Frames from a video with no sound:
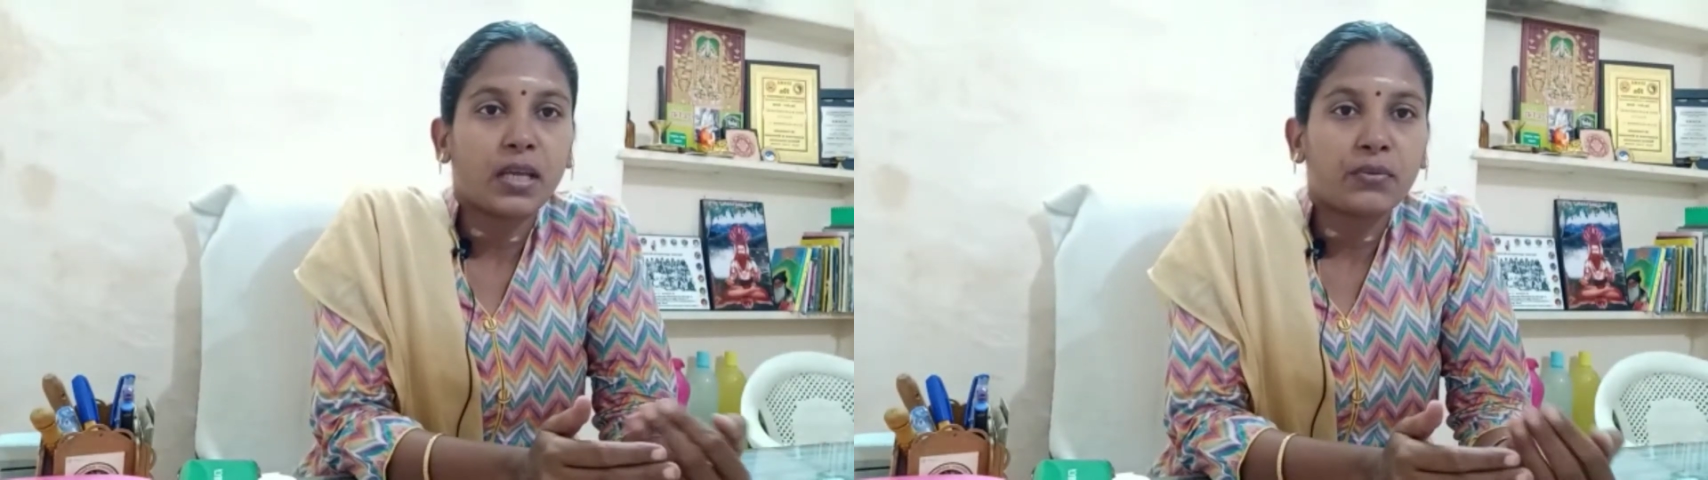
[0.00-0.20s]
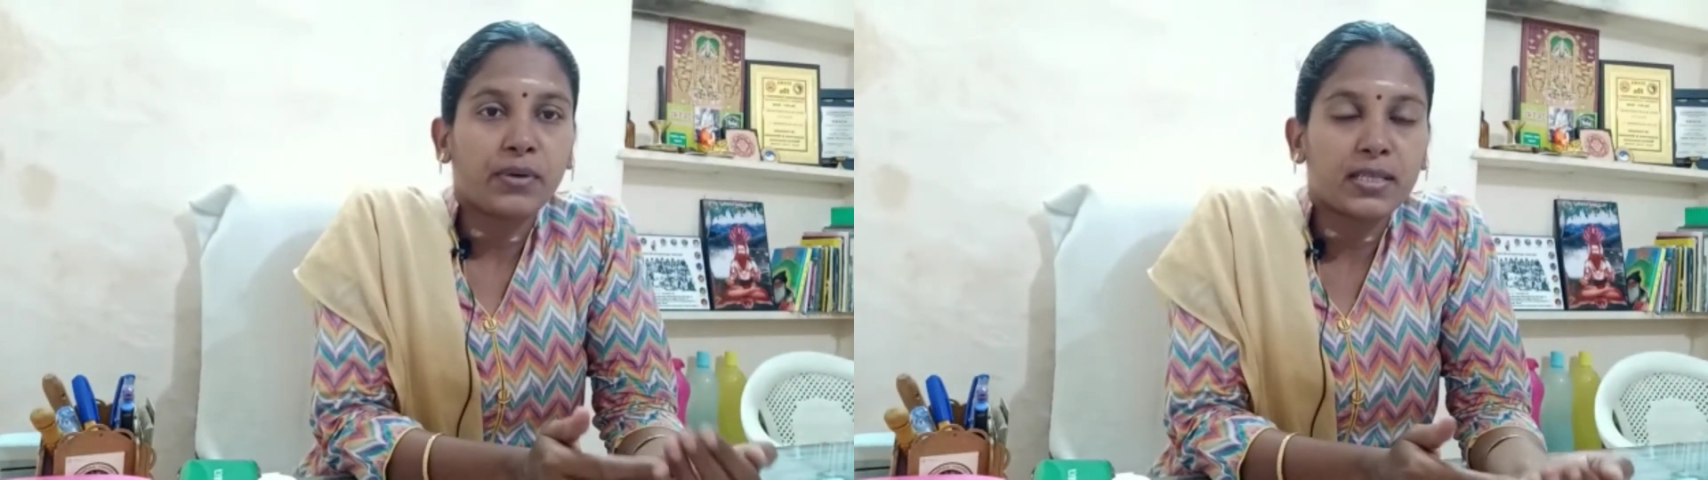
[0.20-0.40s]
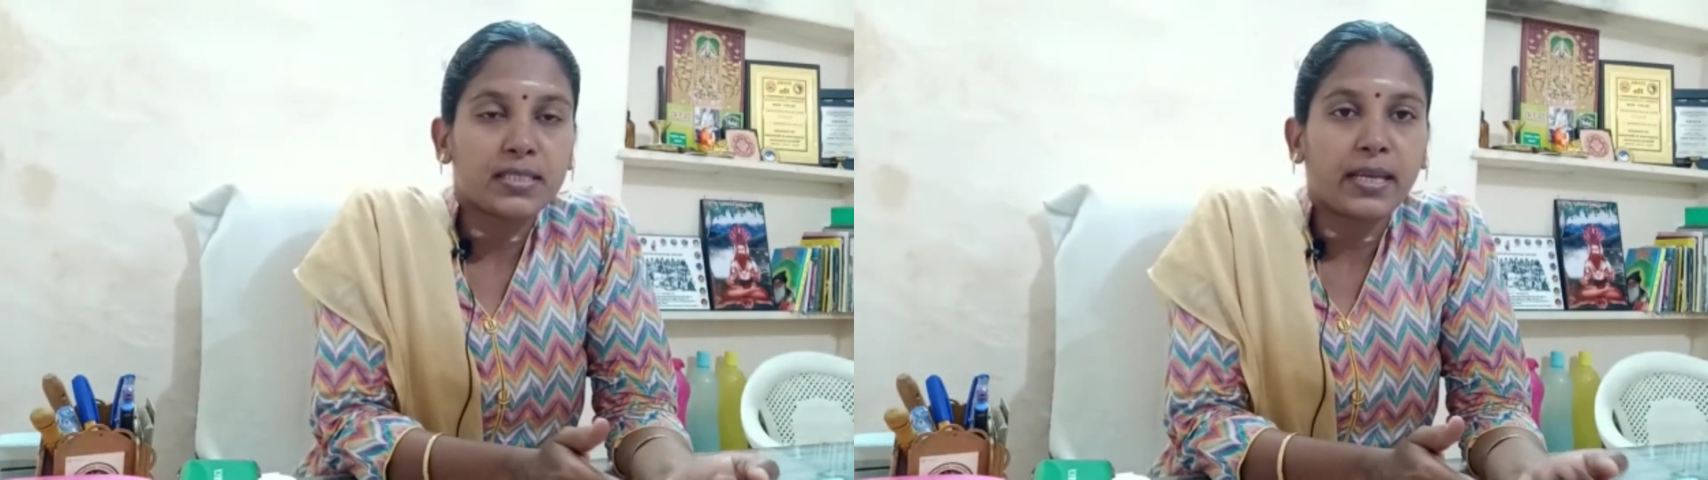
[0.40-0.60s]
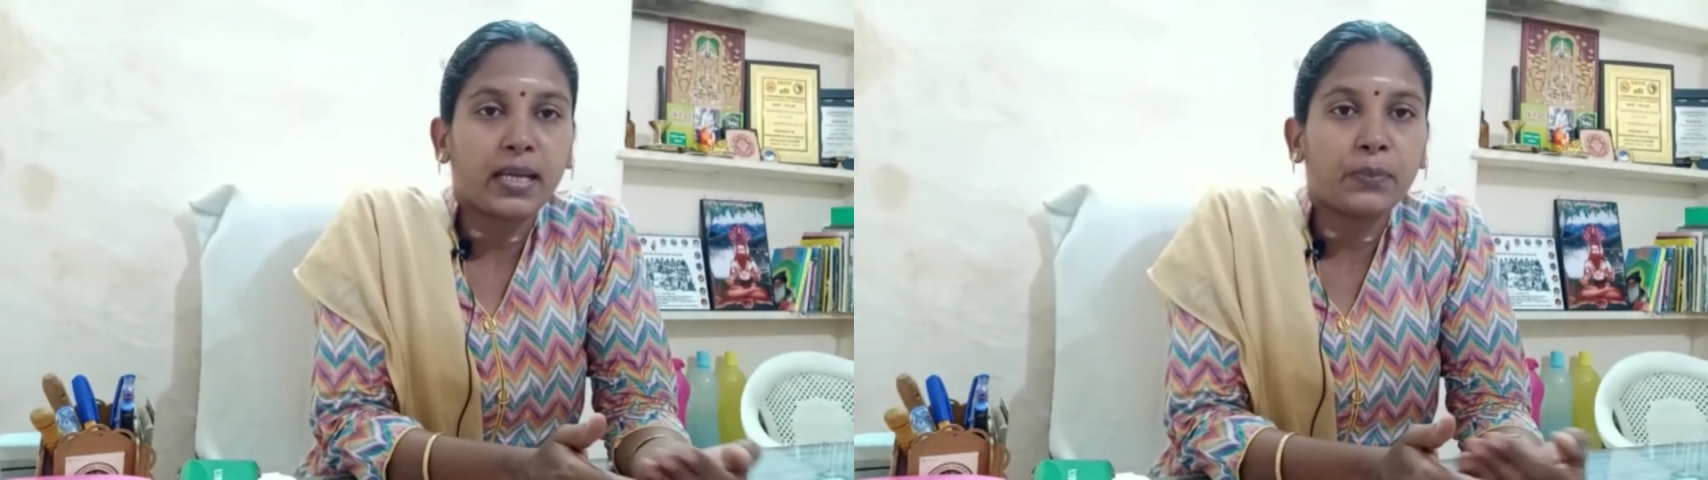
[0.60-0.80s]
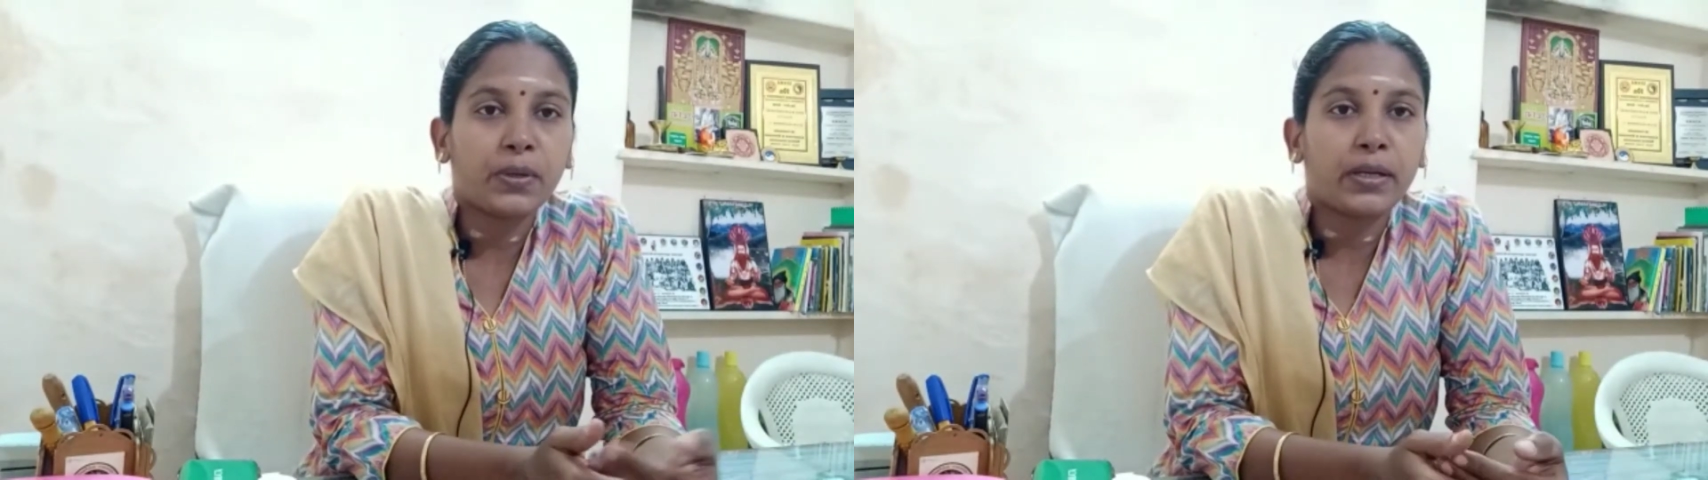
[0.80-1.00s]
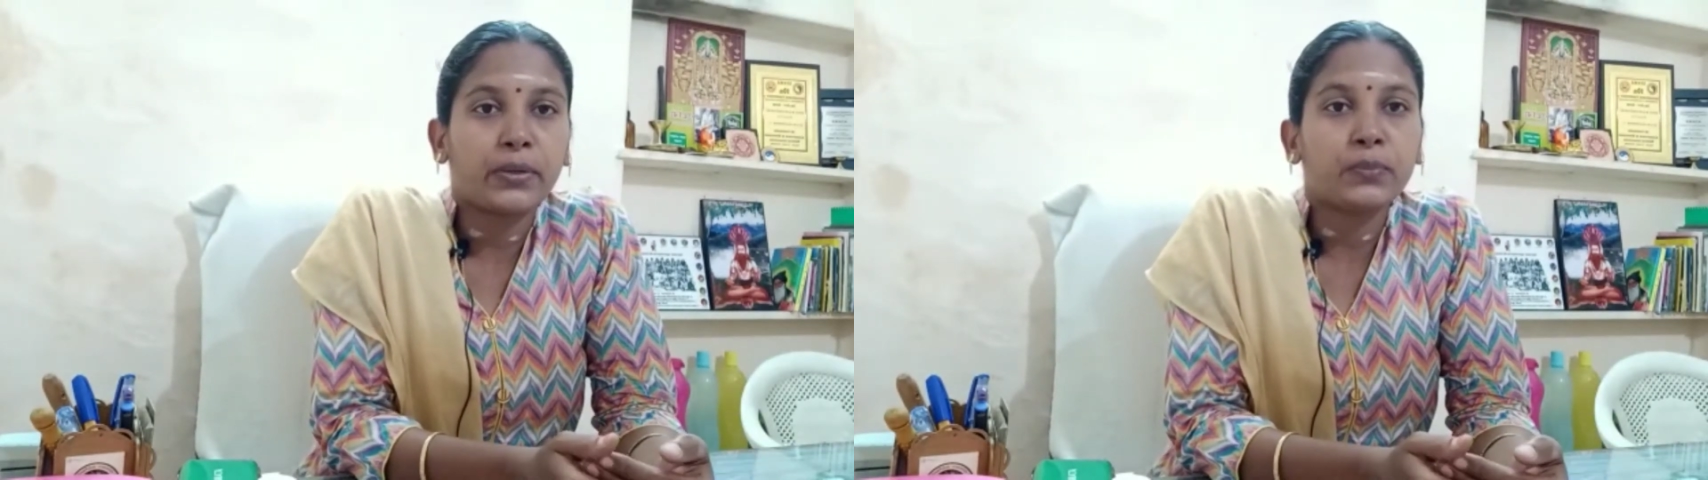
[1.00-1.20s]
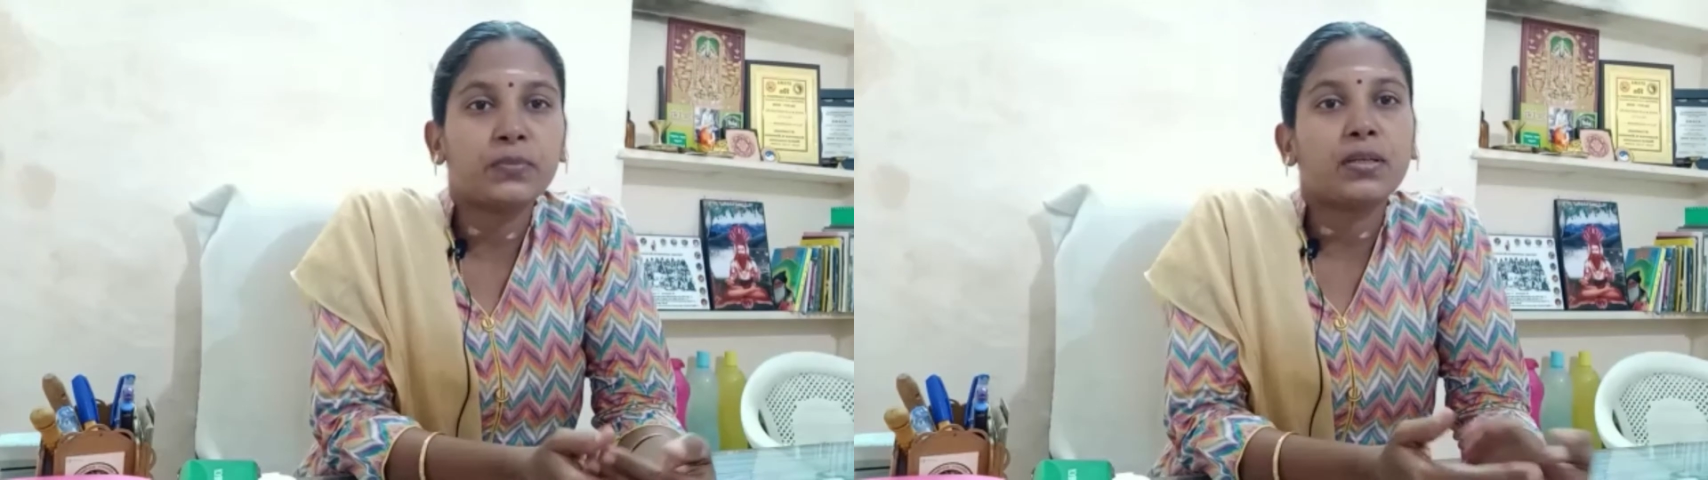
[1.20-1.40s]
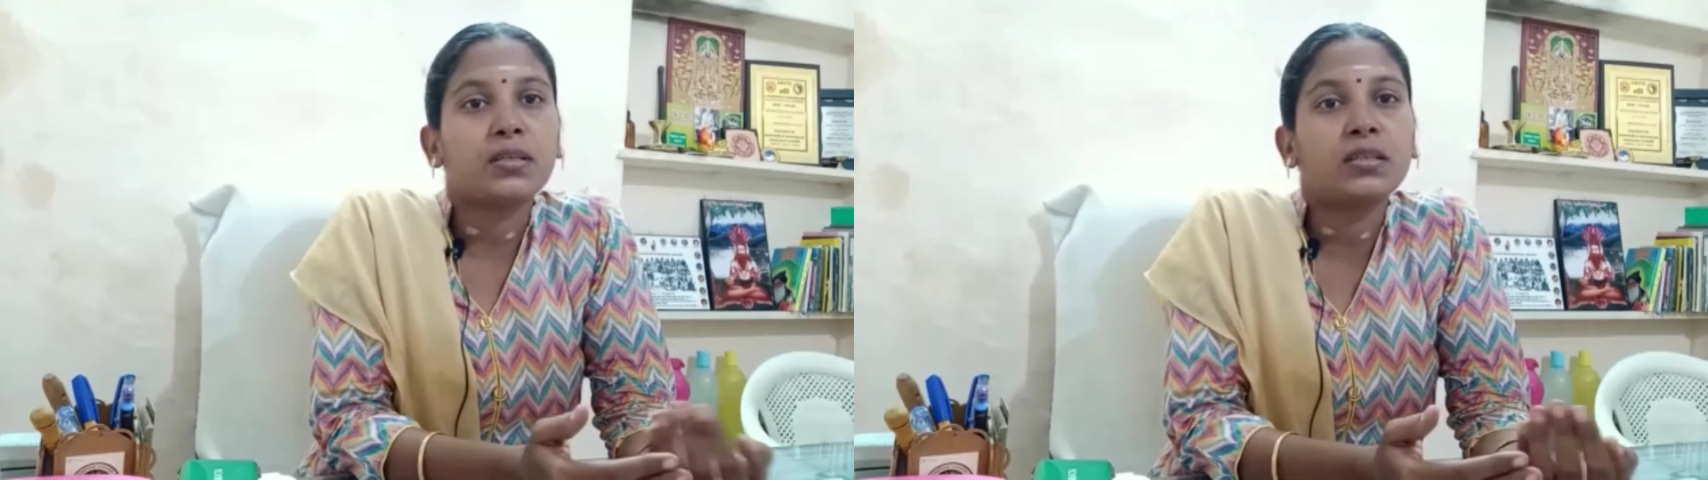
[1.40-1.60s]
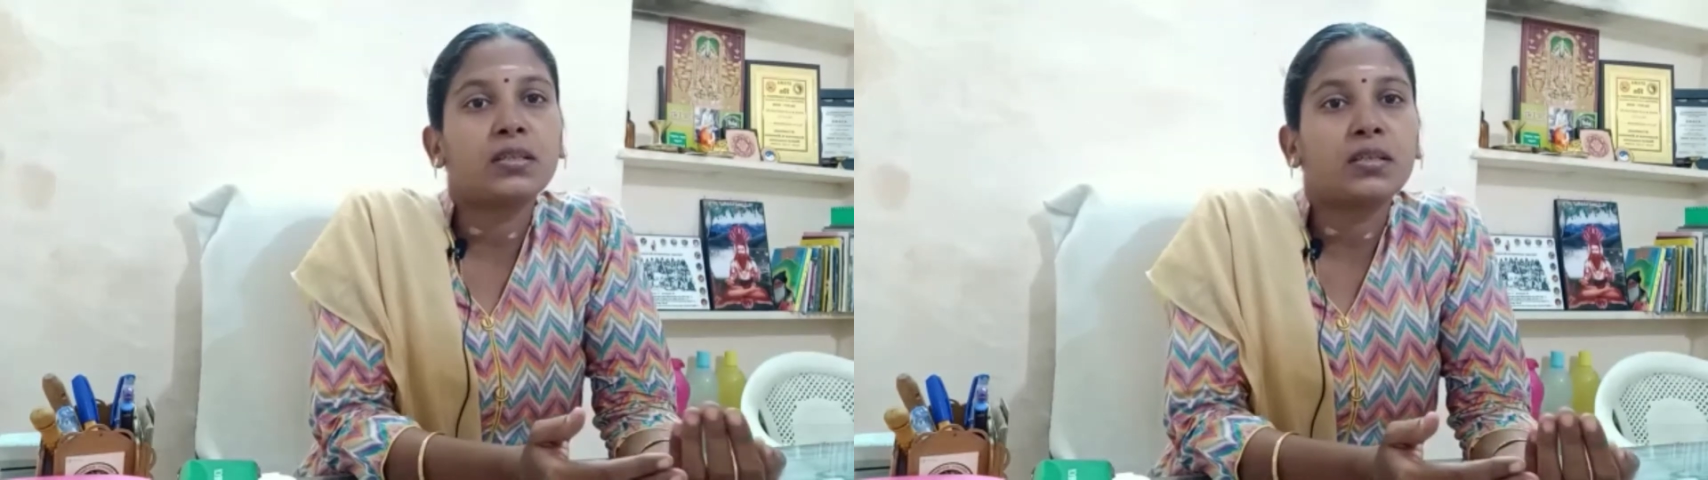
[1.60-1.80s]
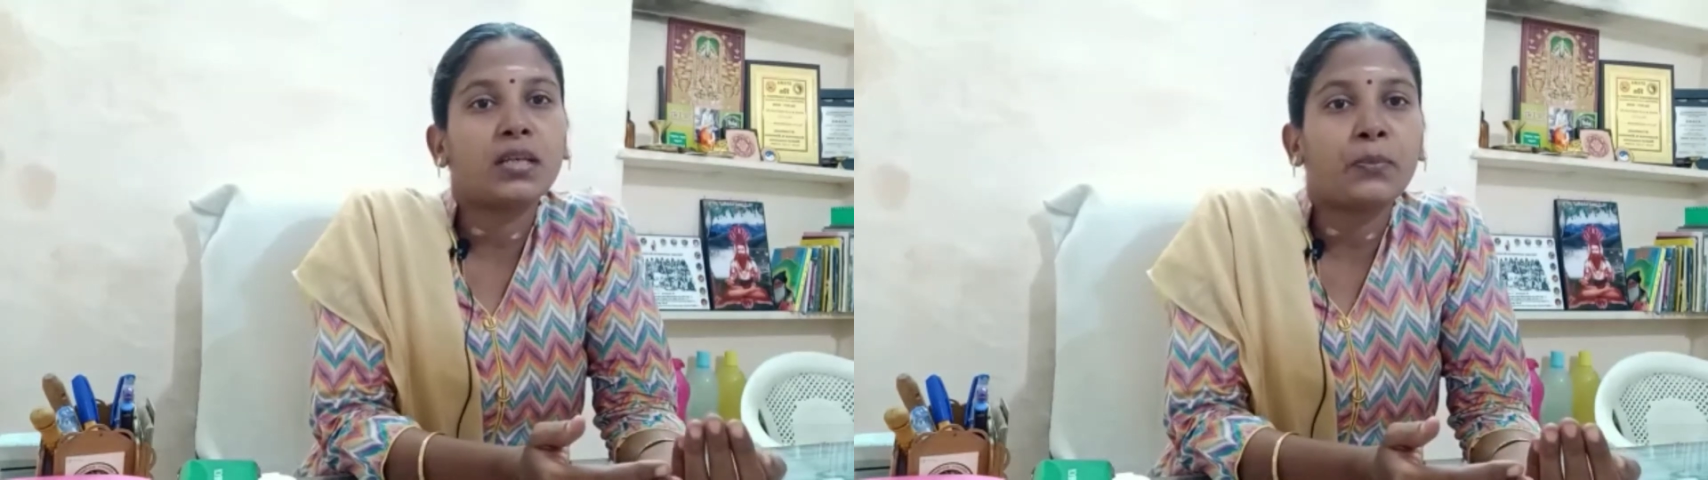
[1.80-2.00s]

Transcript: அதனுடைய செயல்பாடையும் uh,